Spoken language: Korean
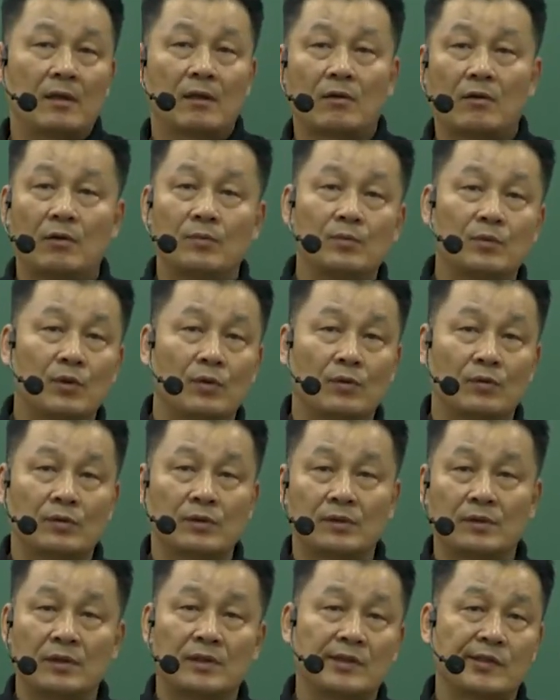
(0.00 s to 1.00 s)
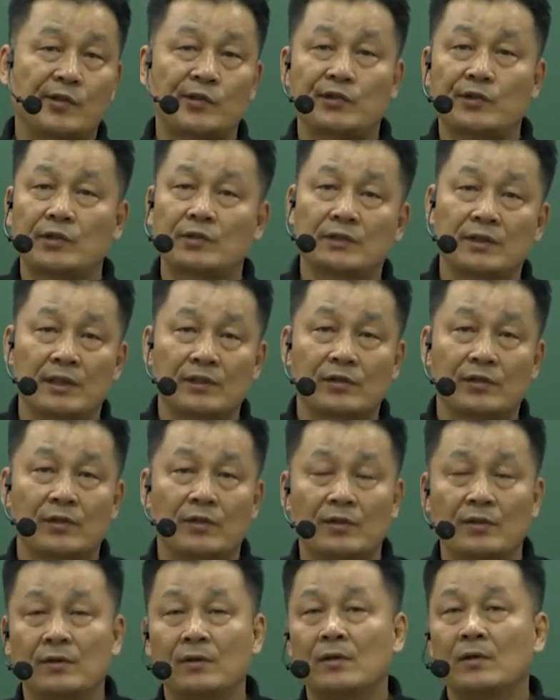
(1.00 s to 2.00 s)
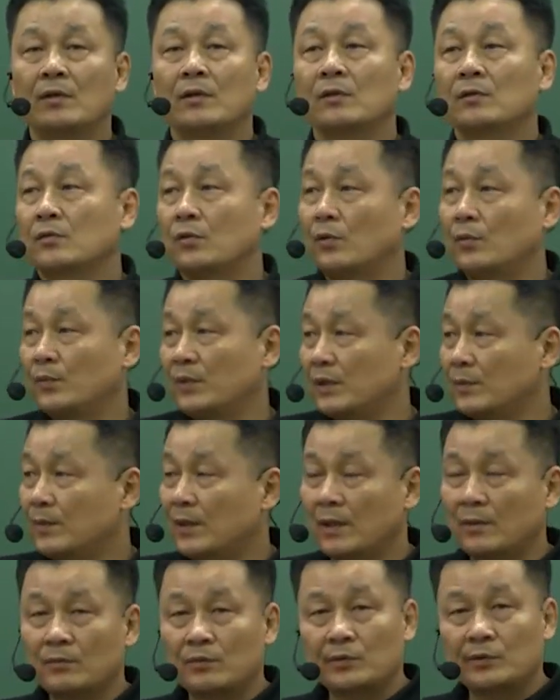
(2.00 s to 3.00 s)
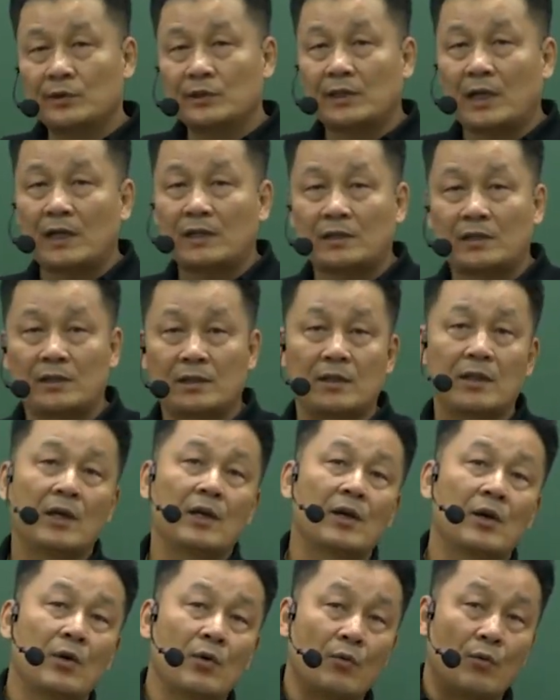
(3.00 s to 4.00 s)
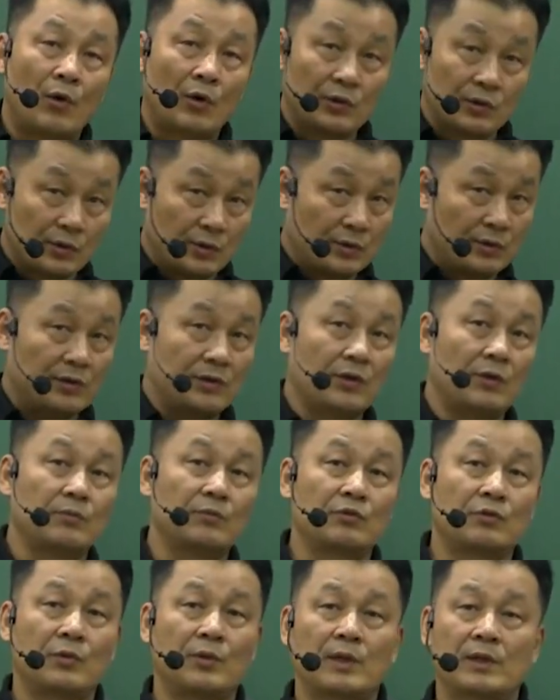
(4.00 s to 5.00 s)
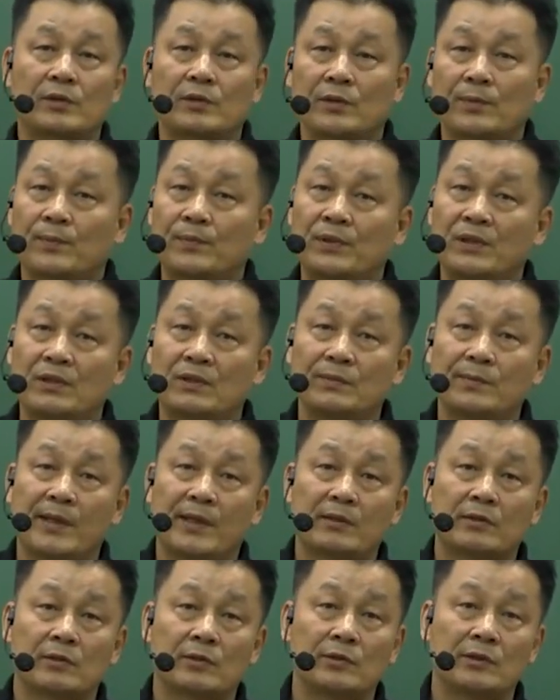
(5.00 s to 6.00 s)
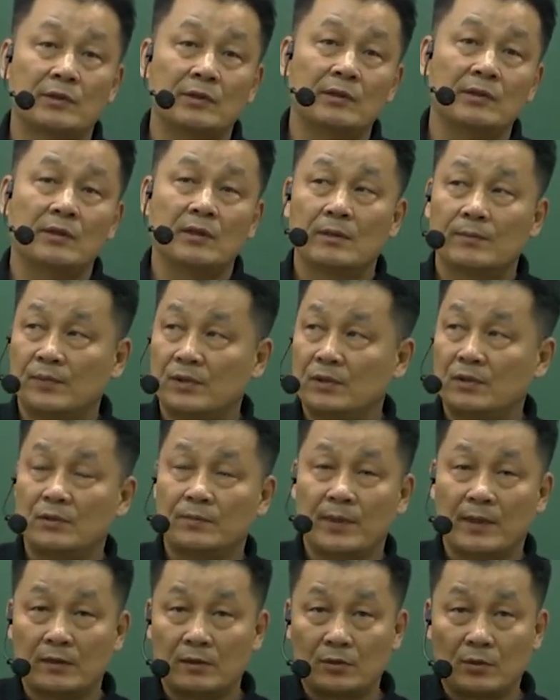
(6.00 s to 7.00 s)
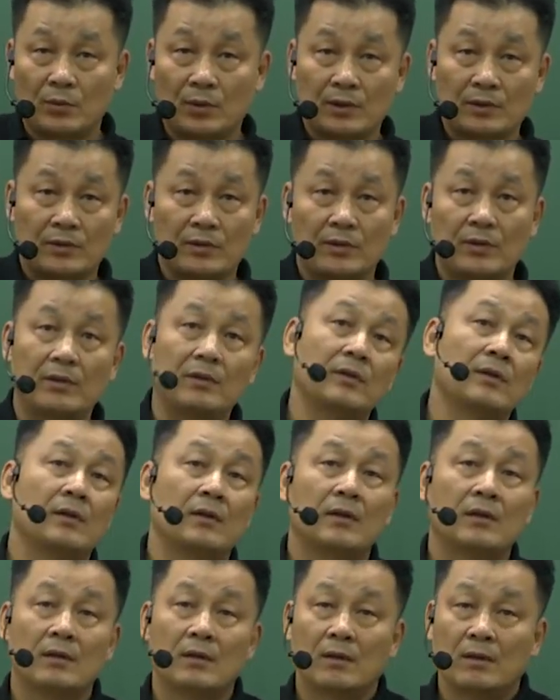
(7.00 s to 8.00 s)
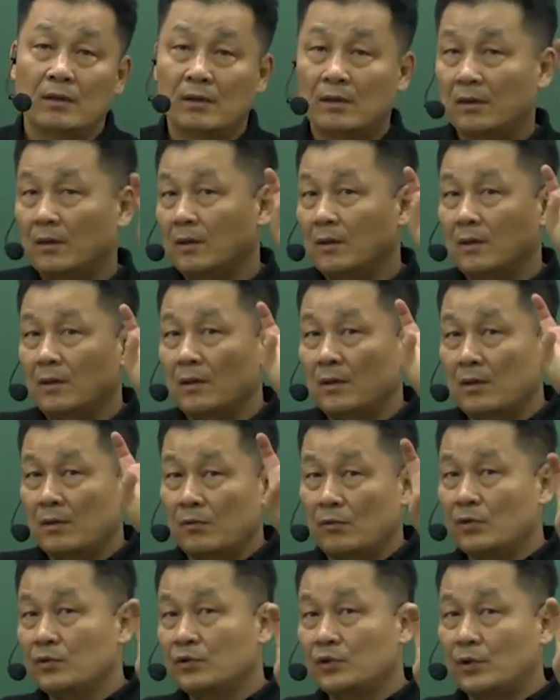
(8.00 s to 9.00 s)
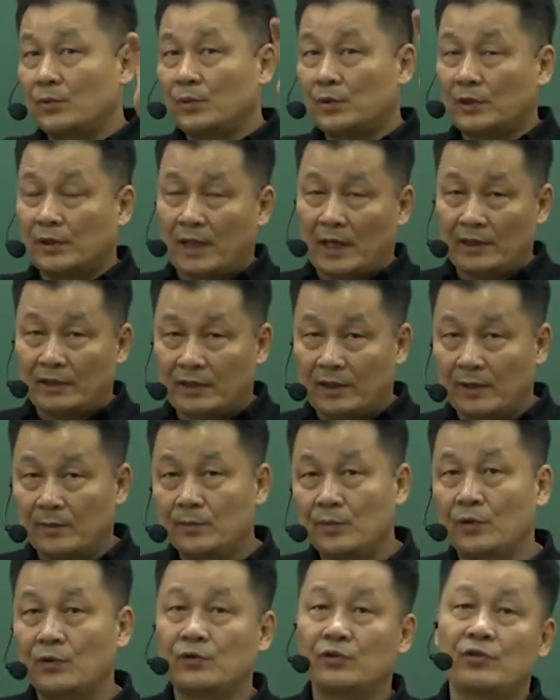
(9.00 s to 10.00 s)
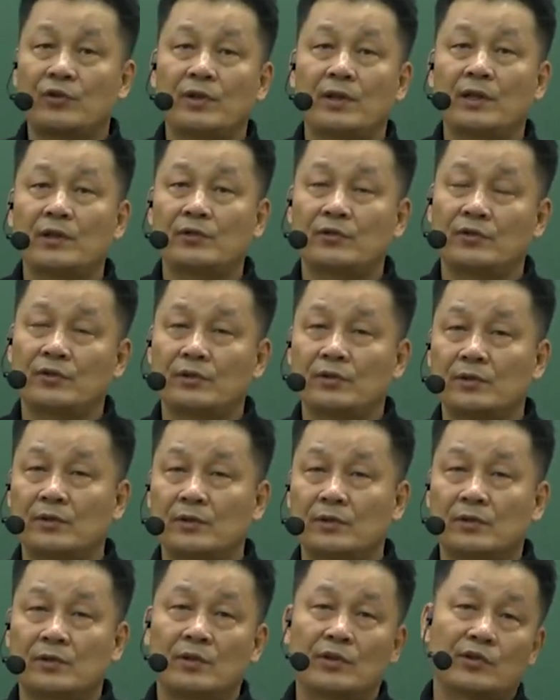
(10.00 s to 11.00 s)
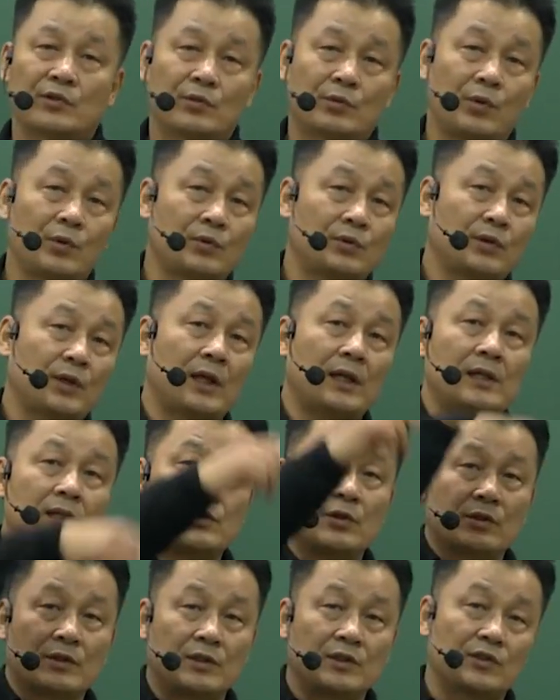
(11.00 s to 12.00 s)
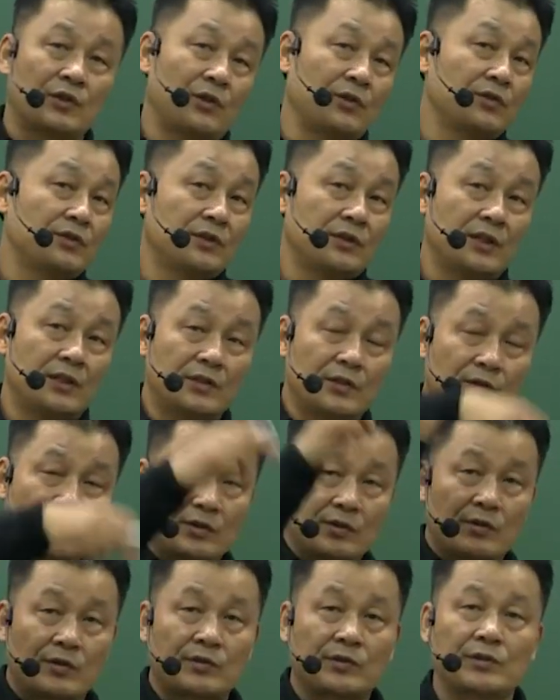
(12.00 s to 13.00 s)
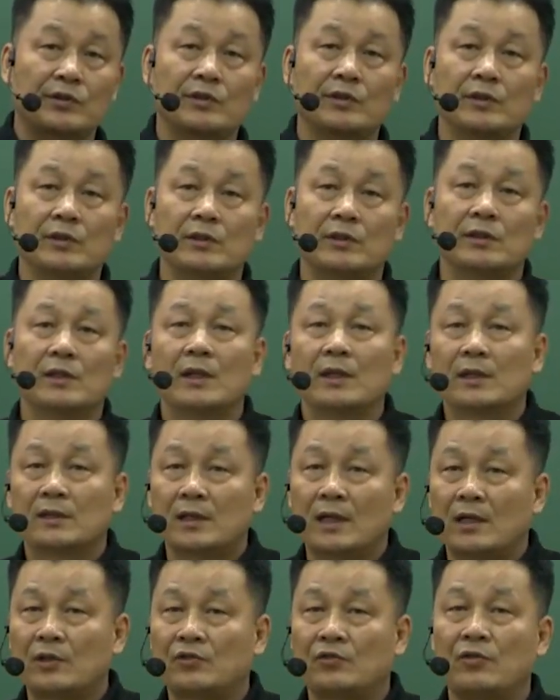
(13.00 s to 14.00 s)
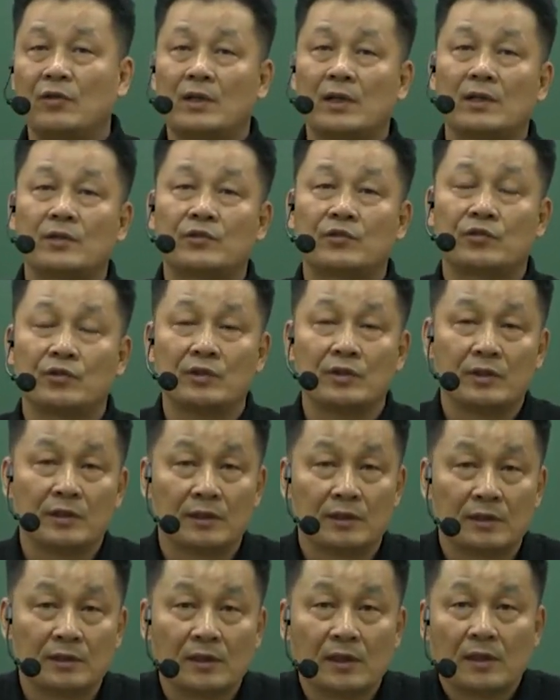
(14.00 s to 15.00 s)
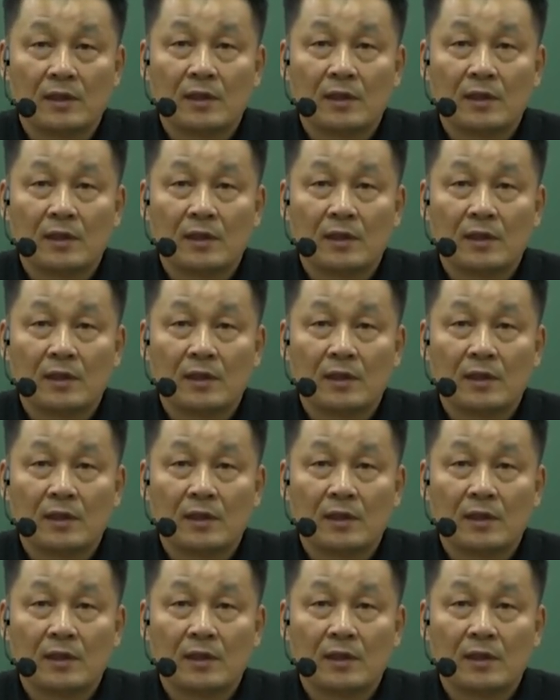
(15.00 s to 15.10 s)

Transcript: 검토, 즉 디스커션을 해서 또 미비한 부분은 다시 원점으로 해서 피드백을 피드백을 통해서 원점에서 다시 한번 수행할 수 있는 그런 토탈적인 전체적인 것을 다 수행할 수 있는